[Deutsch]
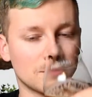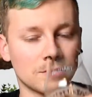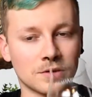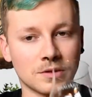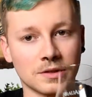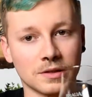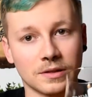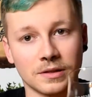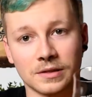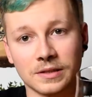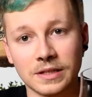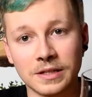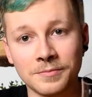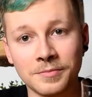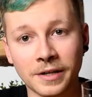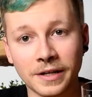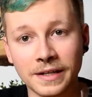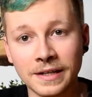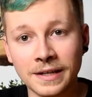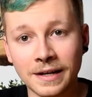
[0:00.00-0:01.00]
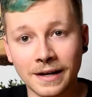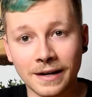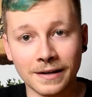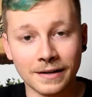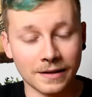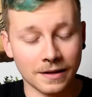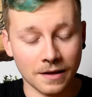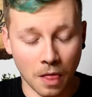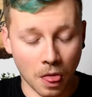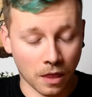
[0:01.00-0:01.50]
Ich, ich liebe ja,
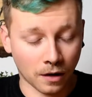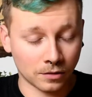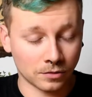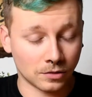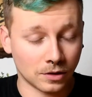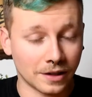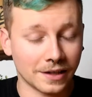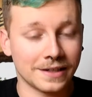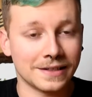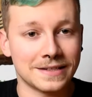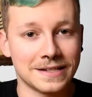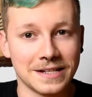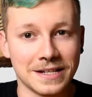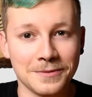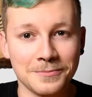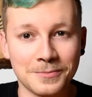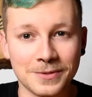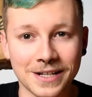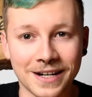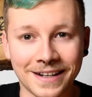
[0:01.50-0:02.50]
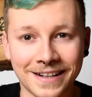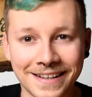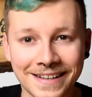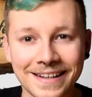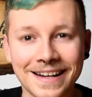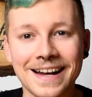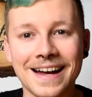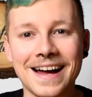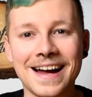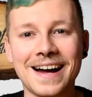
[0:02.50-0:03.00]
eh, ich lieb ja eh